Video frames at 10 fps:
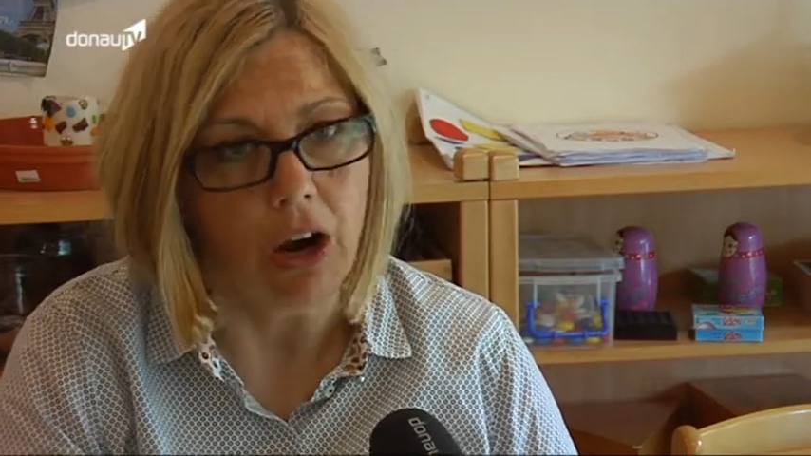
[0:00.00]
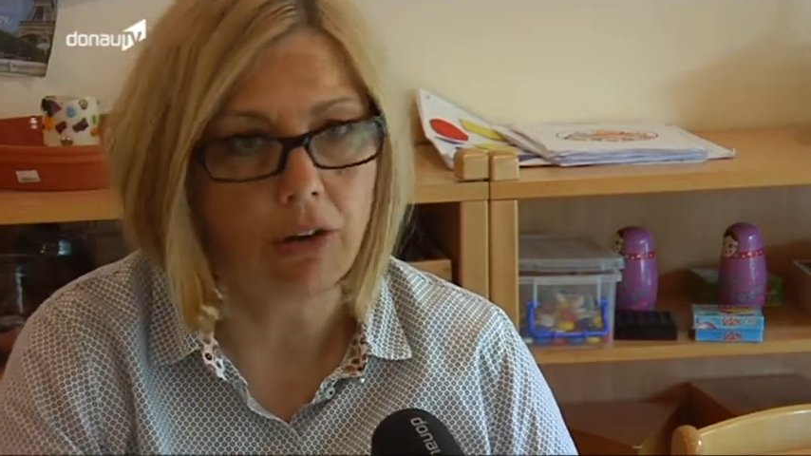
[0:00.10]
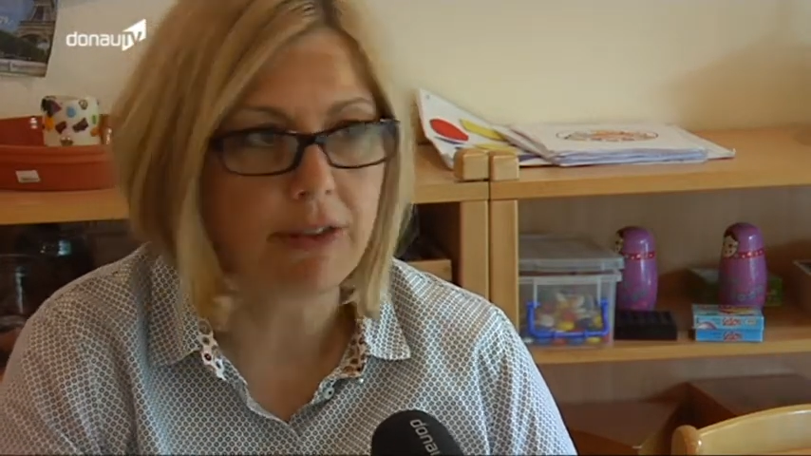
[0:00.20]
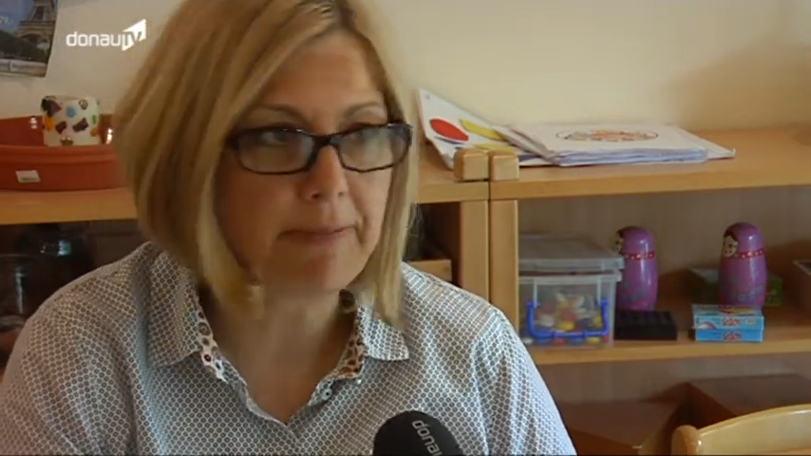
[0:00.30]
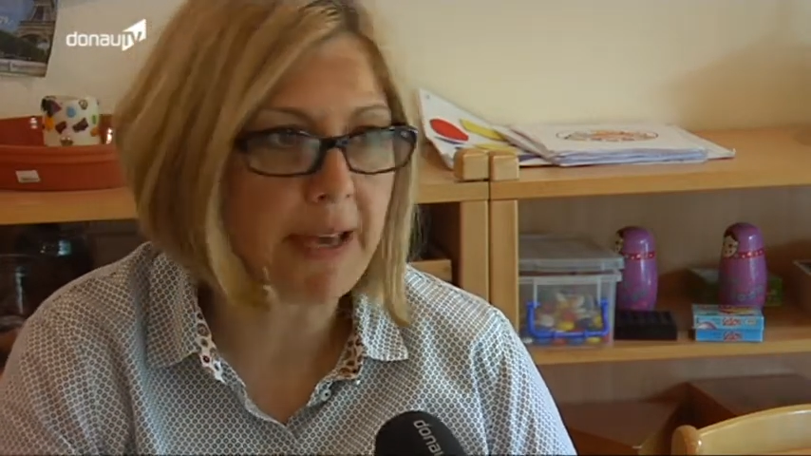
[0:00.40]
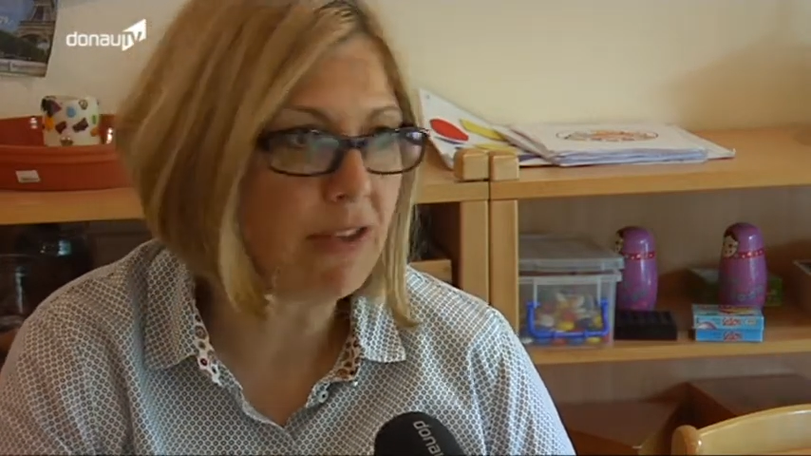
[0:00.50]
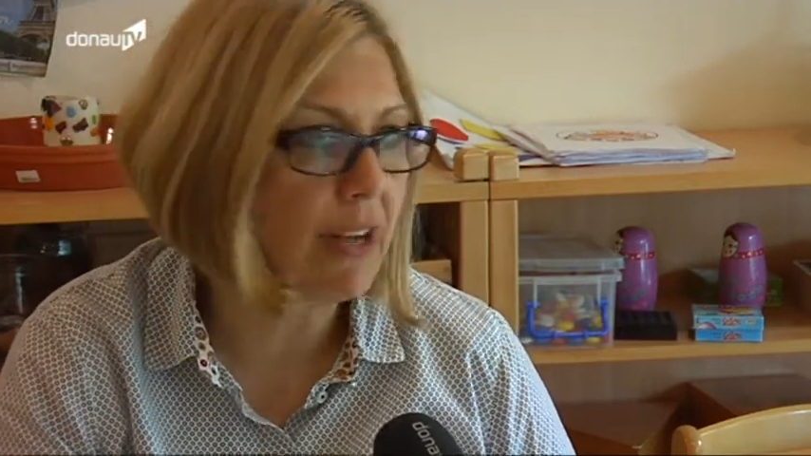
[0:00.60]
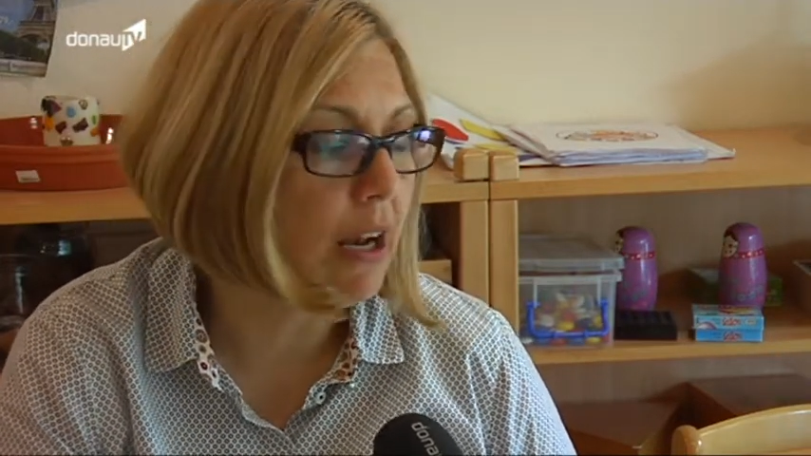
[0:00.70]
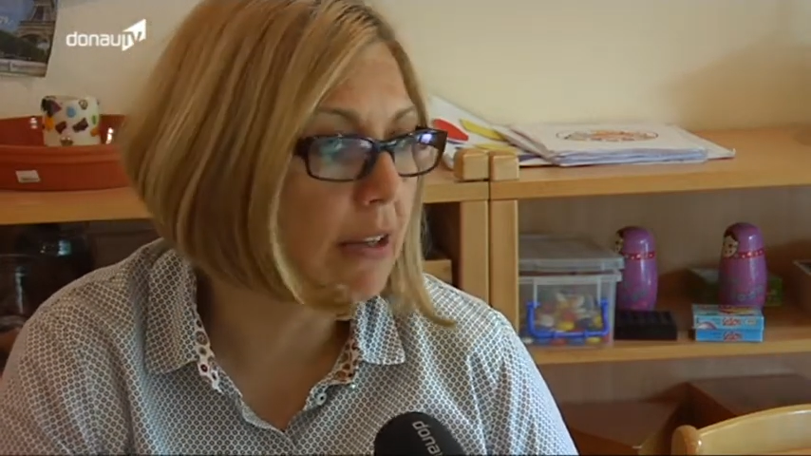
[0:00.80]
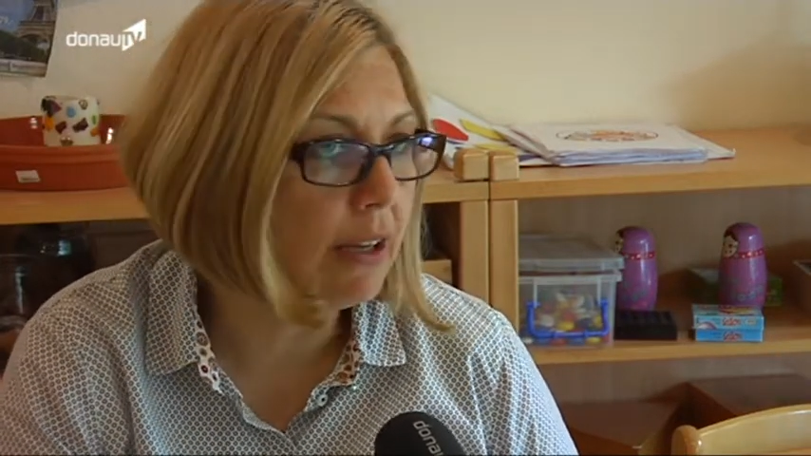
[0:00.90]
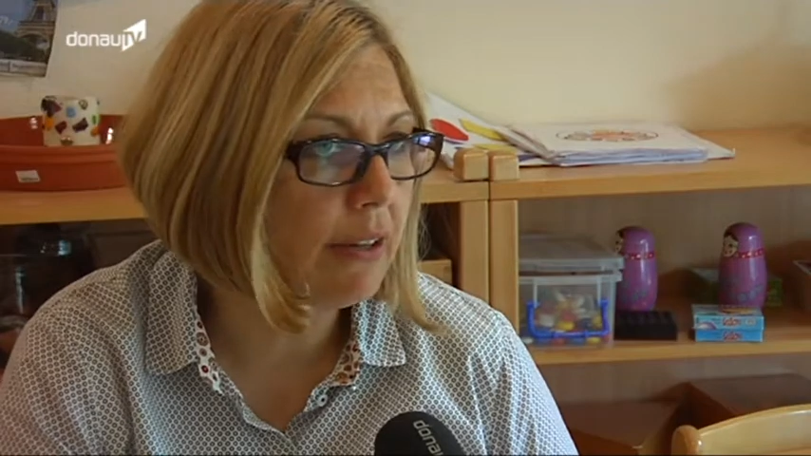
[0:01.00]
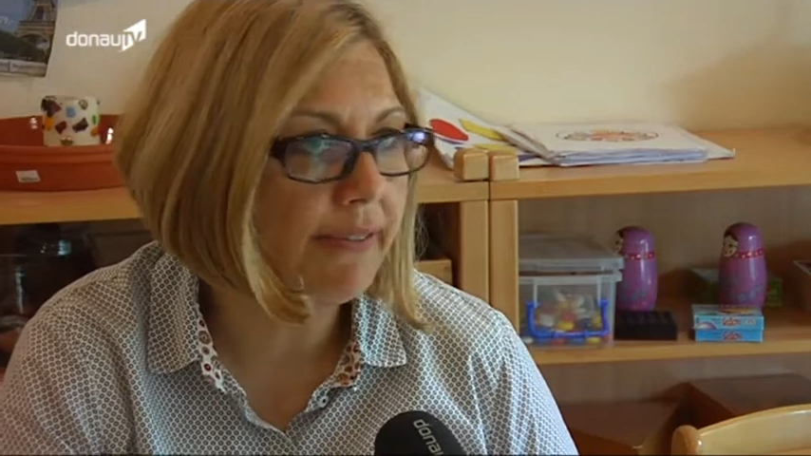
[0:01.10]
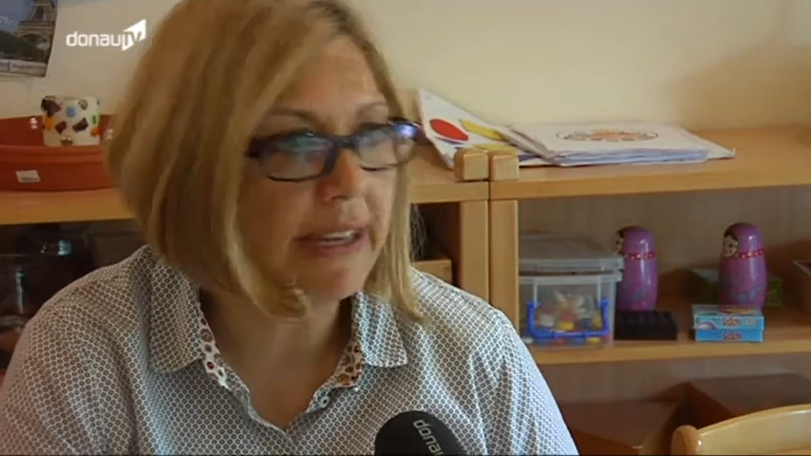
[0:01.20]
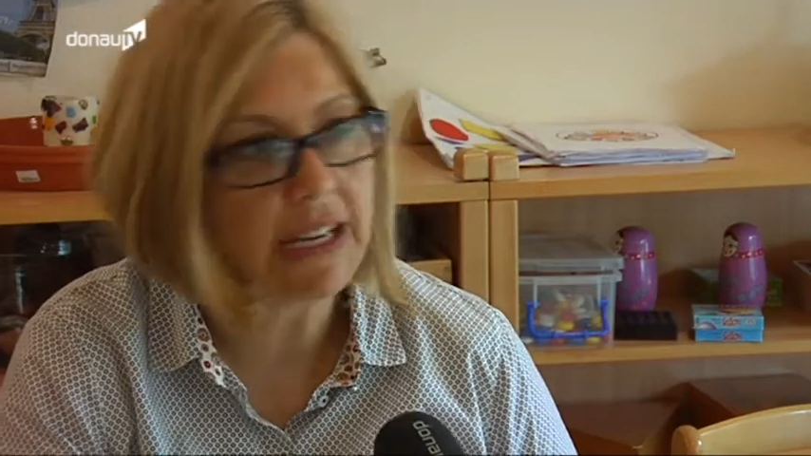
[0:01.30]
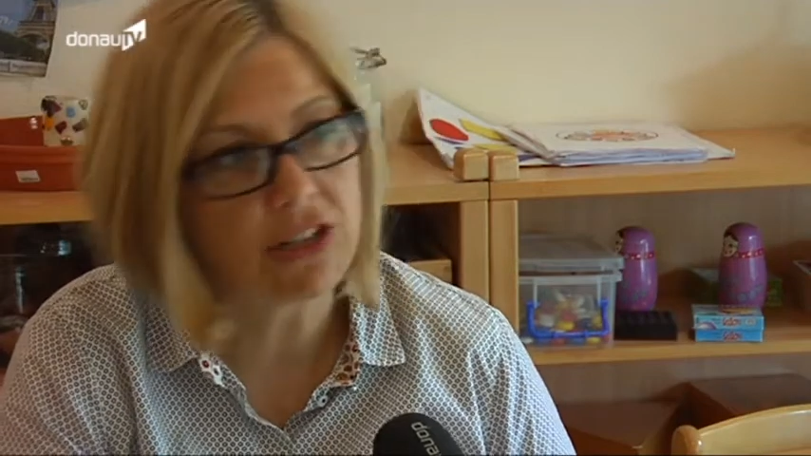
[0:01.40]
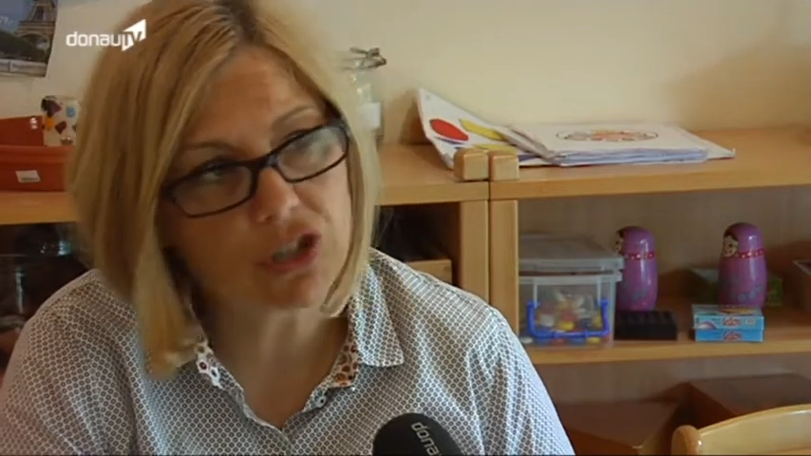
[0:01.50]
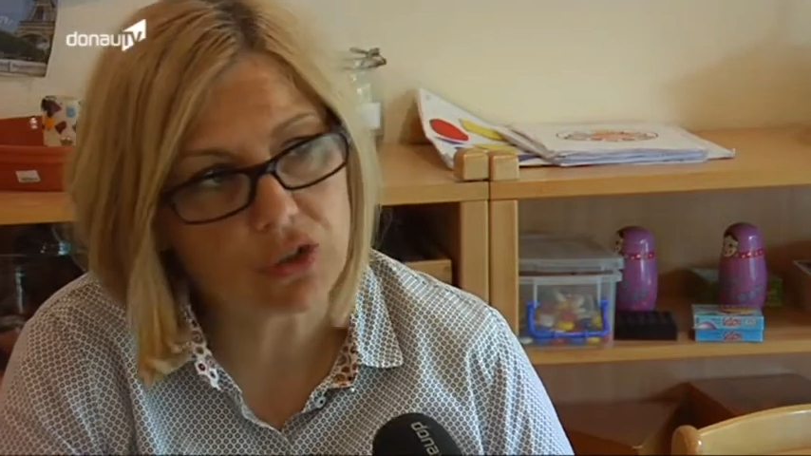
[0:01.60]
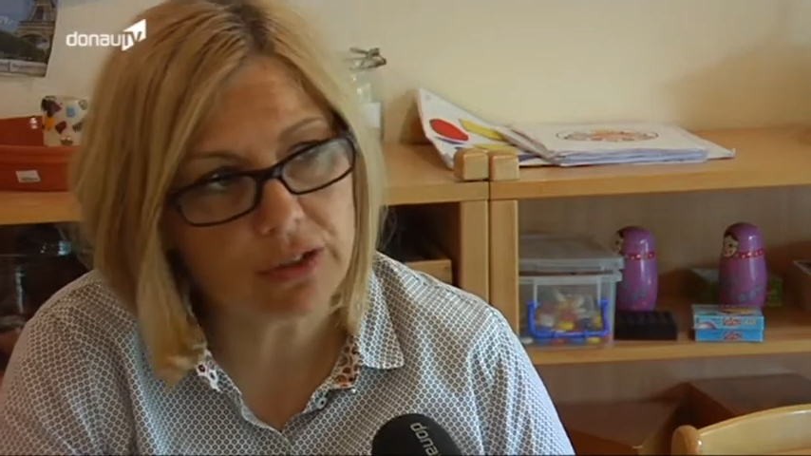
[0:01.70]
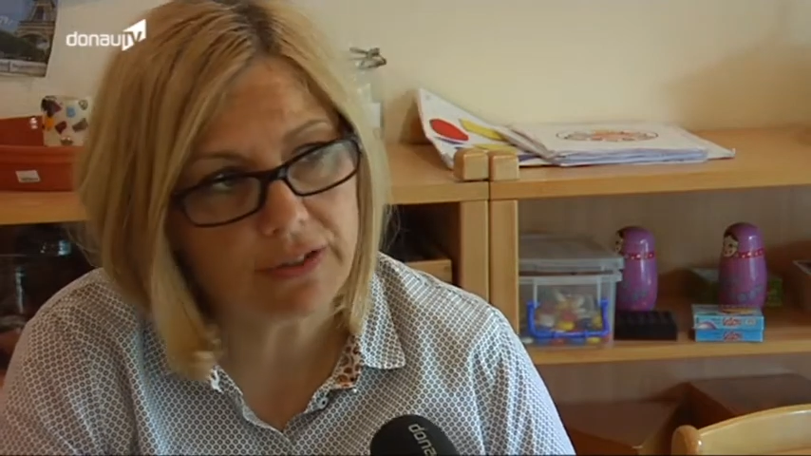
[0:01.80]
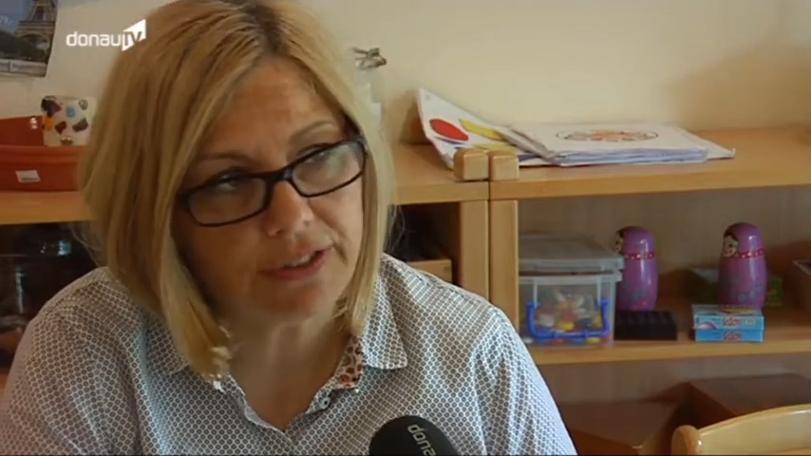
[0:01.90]
und das Personal hat dann weniger
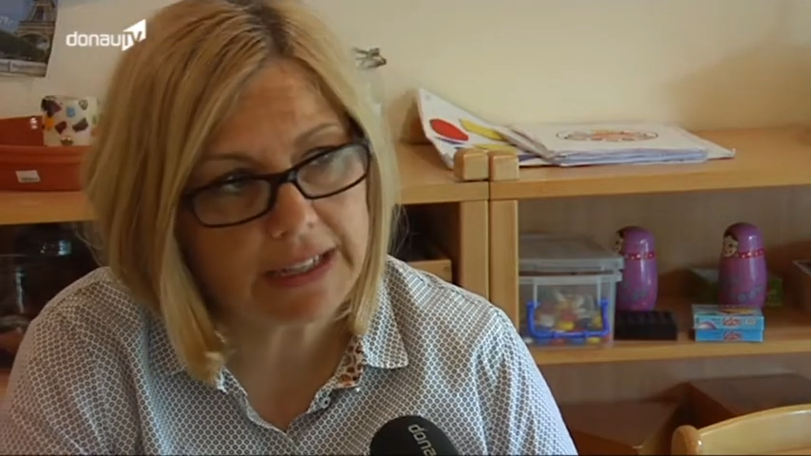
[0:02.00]
Stunden